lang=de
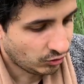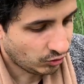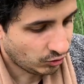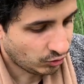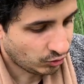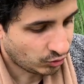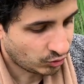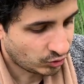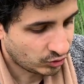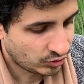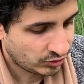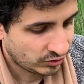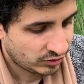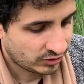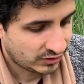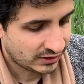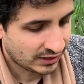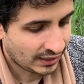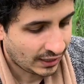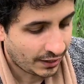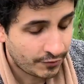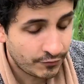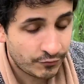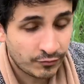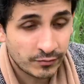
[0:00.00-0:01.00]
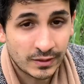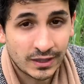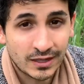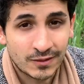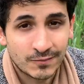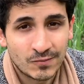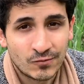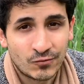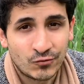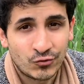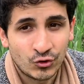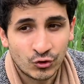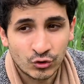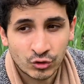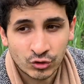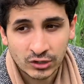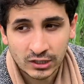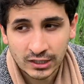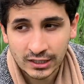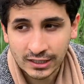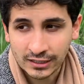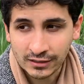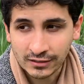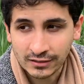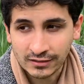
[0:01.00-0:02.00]
Und die helfen eben
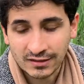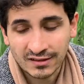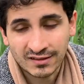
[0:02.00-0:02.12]
Flüchtlingen,